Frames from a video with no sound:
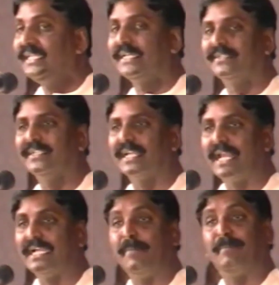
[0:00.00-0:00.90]
என்று
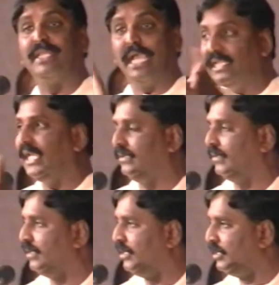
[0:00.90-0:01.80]
கருதுகிறார்கள் அப்படி அல்ல
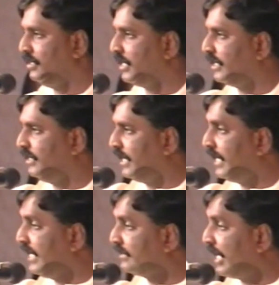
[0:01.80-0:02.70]
எங்கள்
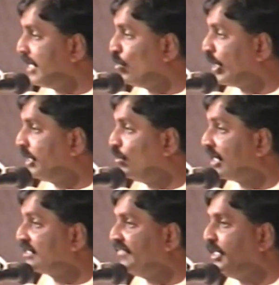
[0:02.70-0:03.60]
இளைய தலைமுறைக்கு
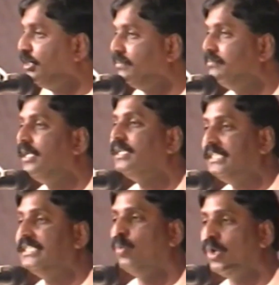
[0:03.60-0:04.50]
உணர்த்த வேண்டும்
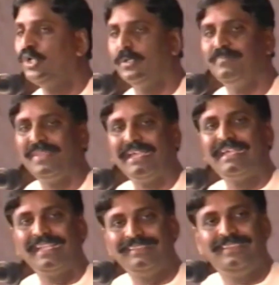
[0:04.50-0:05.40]
இது ஒன்றும்
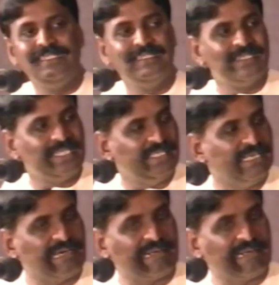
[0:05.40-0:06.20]
கத்தியின்றி